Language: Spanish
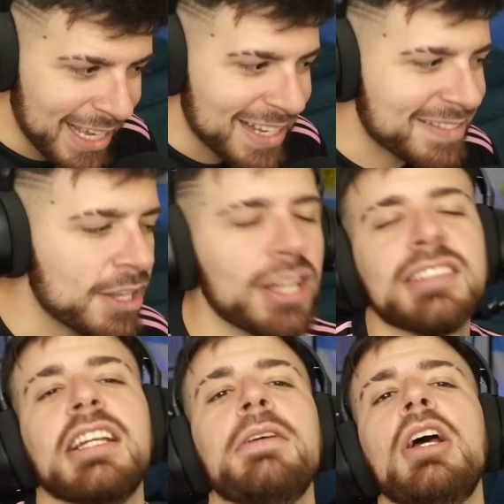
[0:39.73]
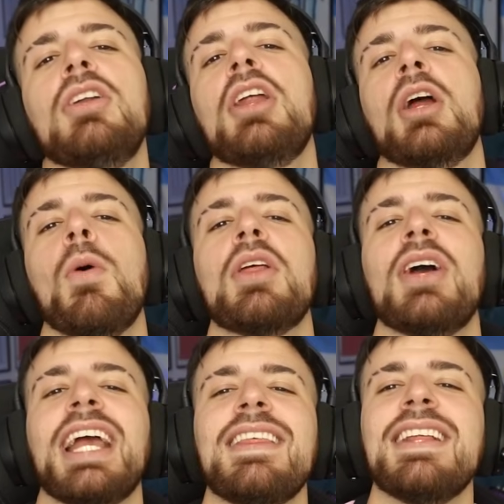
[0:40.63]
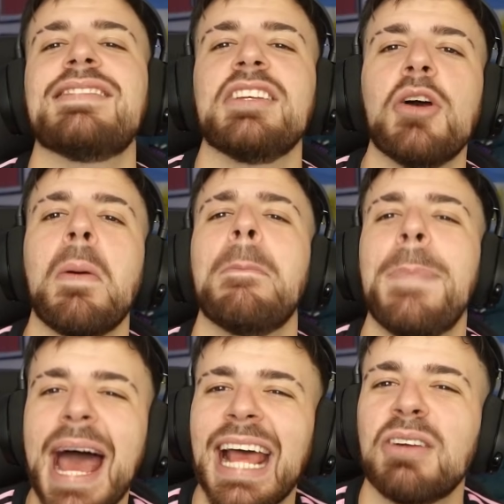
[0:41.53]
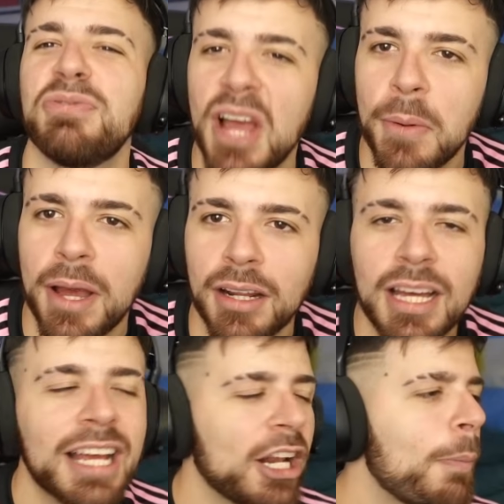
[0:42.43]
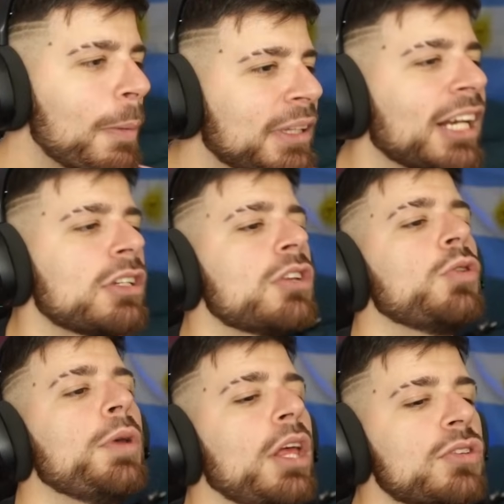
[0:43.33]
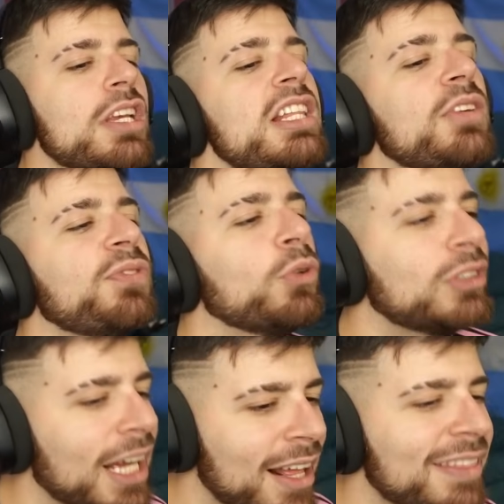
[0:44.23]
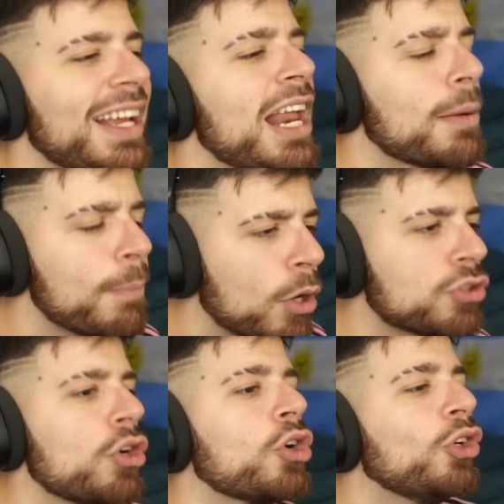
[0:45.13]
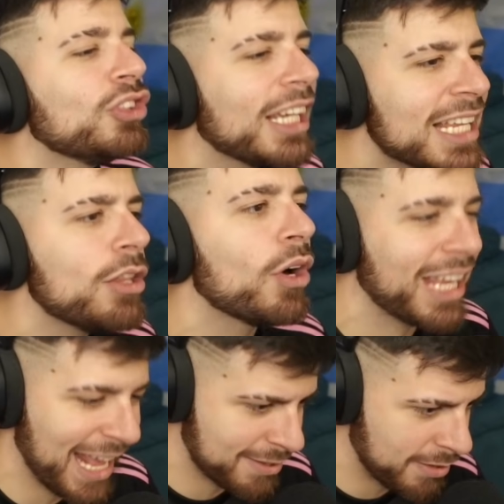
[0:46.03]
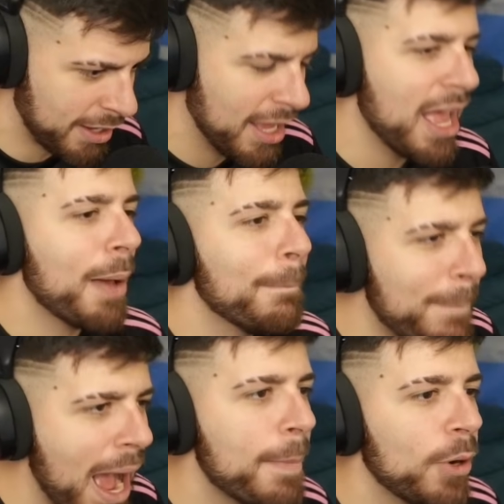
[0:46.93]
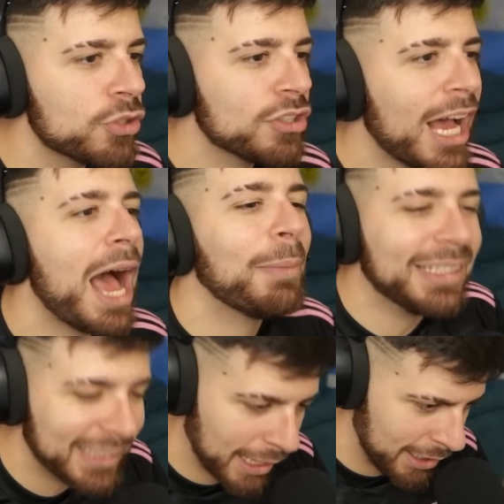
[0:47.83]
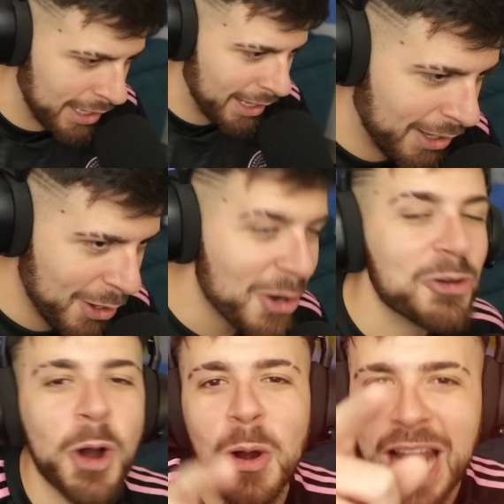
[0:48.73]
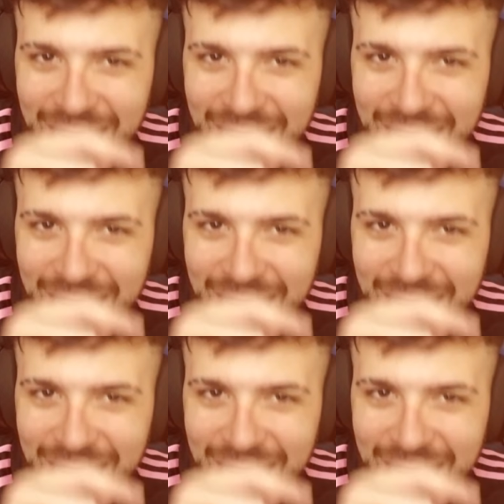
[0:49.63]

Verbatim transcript: Señor, este video les recuerdo que es del señor Barack Feber, que nos permite reaccionar sus videos y disfrutar del hermoso contenido que hace. Vamos a mandarle con la